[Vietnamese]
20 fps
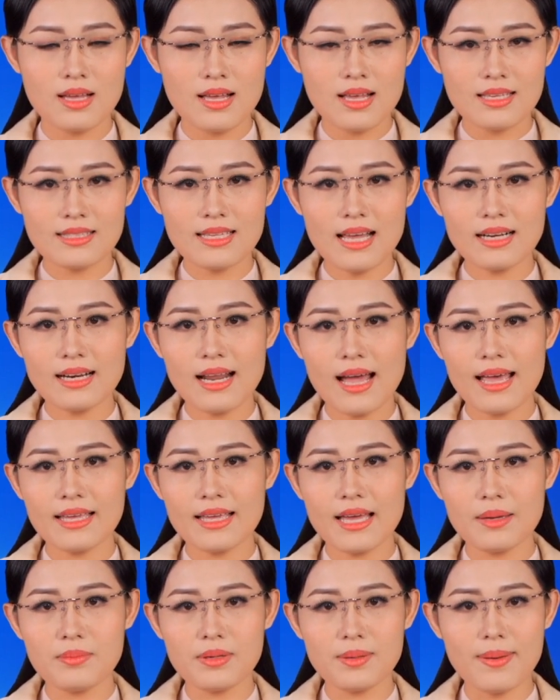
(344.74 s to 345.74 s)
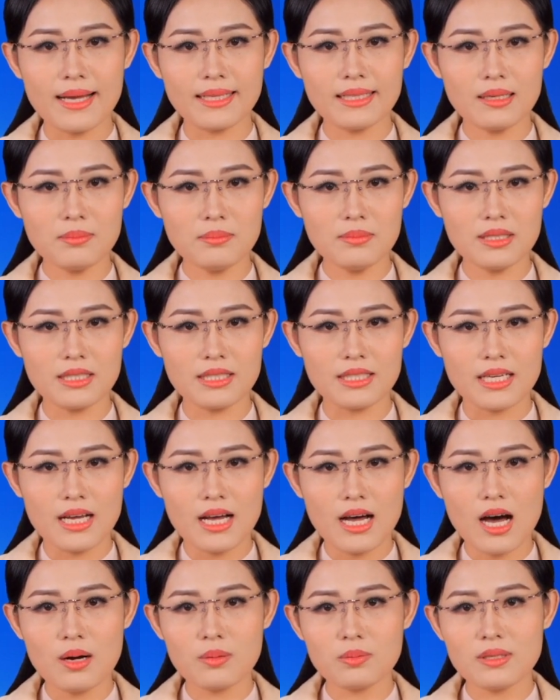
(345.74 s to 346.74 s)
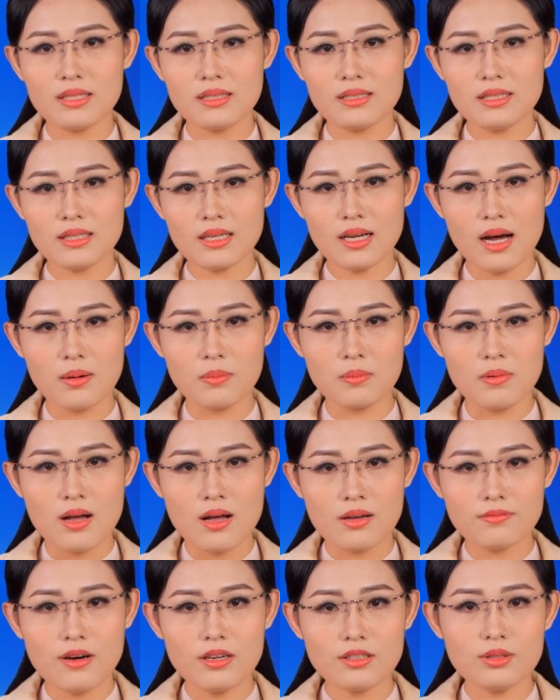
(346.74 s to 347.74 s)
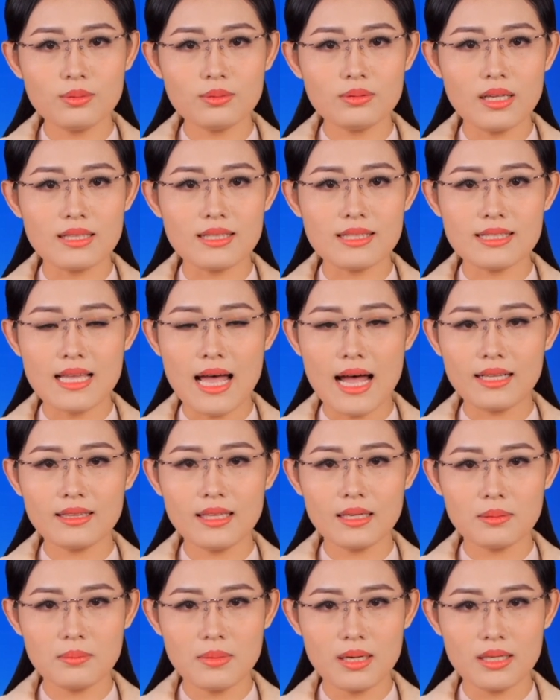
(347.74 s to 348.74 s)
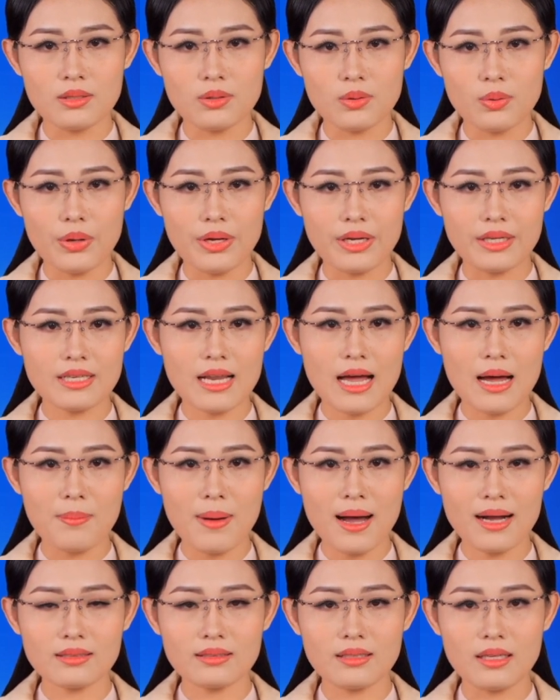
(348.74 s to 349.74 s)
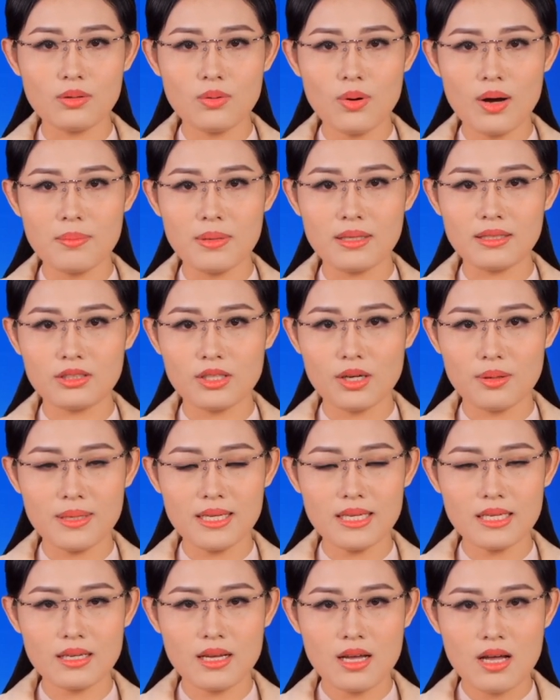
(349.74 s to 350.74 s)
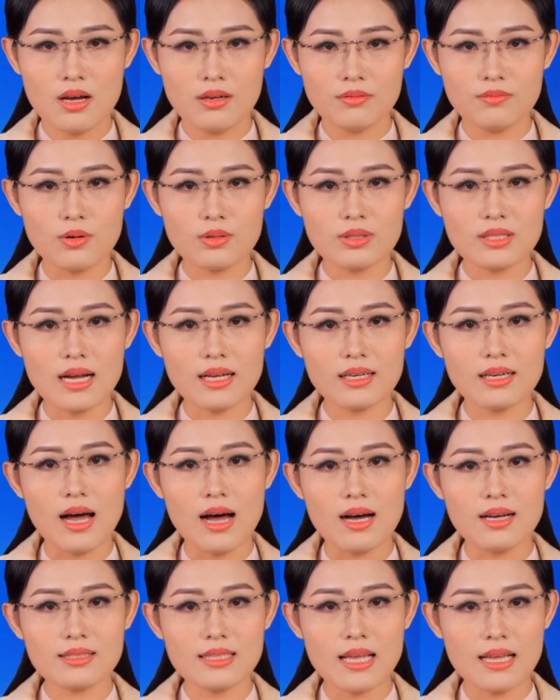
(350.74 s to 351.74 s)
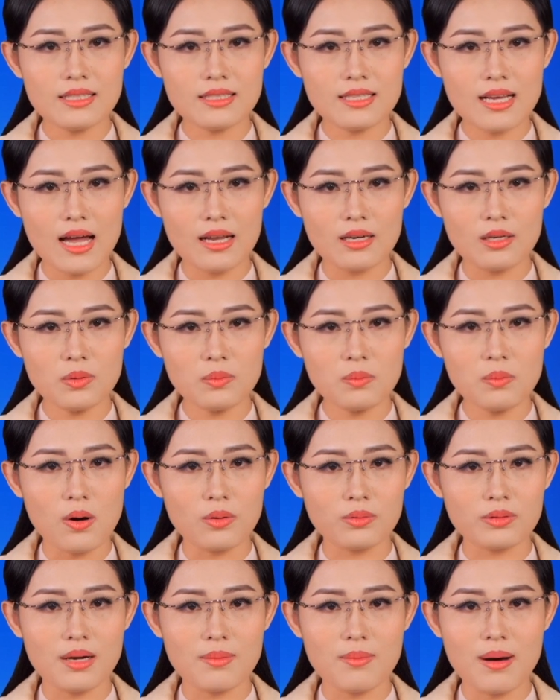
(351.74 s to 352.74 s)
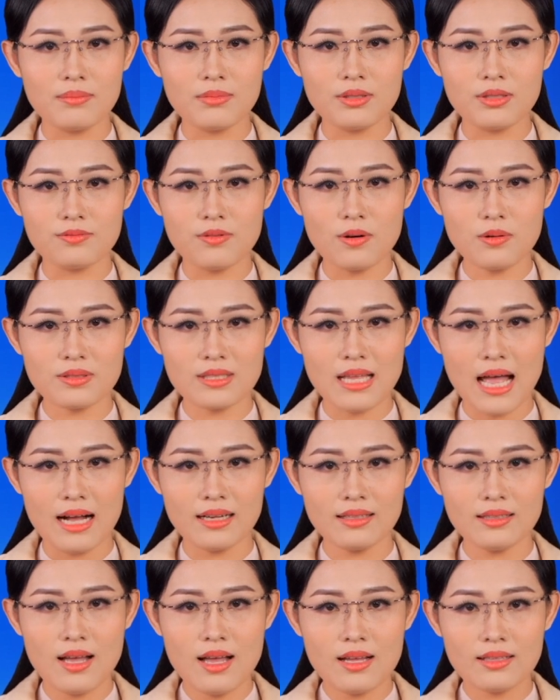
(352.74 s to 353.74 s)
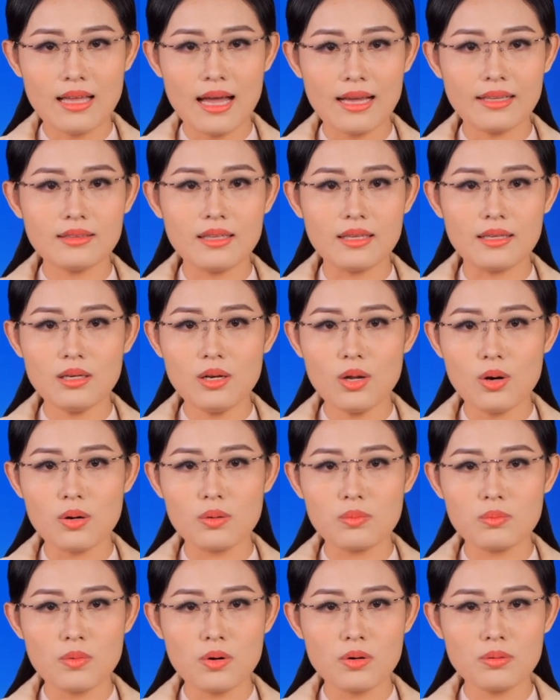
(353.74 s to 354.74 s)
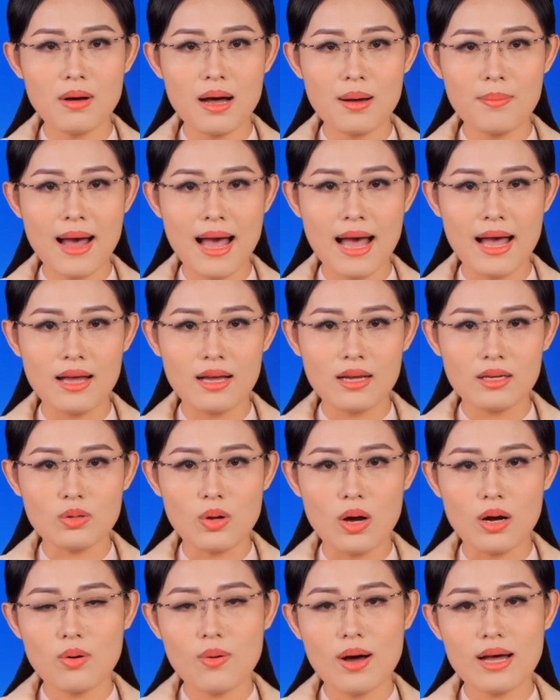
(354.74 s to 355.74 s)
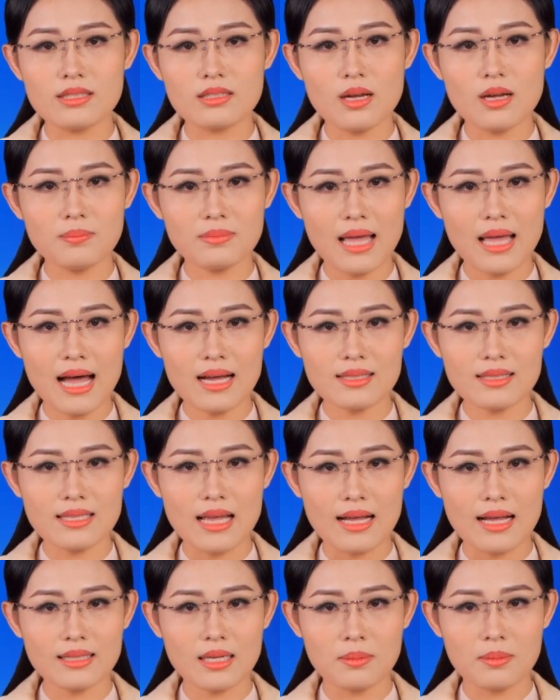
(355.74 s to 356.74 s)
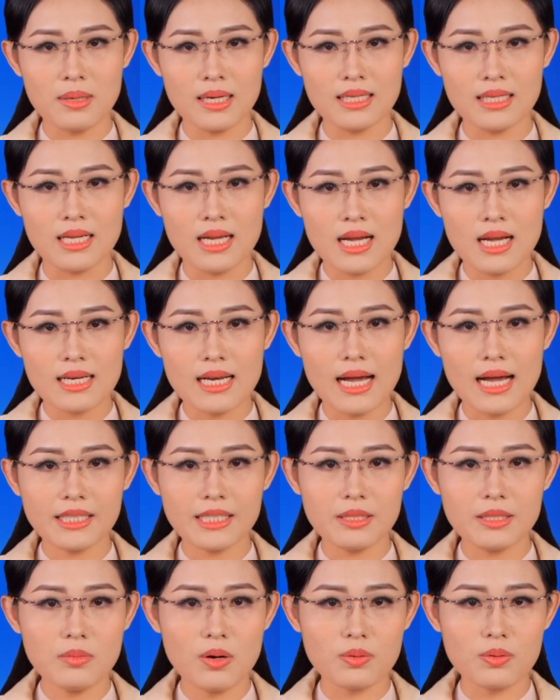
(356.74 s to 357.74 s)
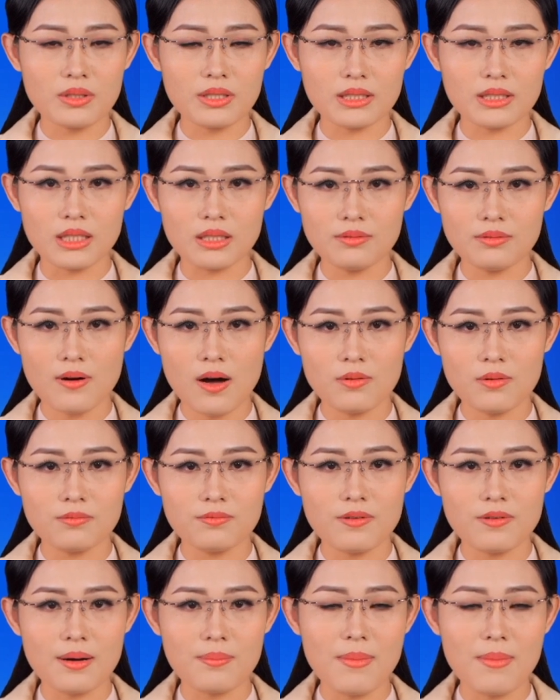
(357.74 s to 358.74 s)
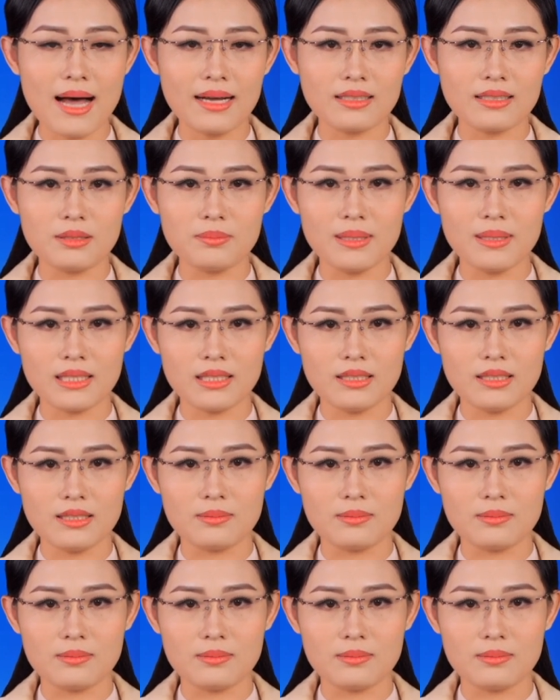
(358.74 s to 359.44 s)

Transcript: Sáng nay ngày mười bảy tháng mười, ông Đinh Đức Công, Phó Chủ tịch xã Tân Minh, huyện Đà Bắc, tỉnh Hòa Bình cho biết, vụ sạt lở xảy ra lúc một giờ ba mươi phút sáng tại tỉnh lộ bốn ba ba, đoạn qua xóm Tác, xã Tân Minh, đã khiến một người tử vong và ba người bị thương.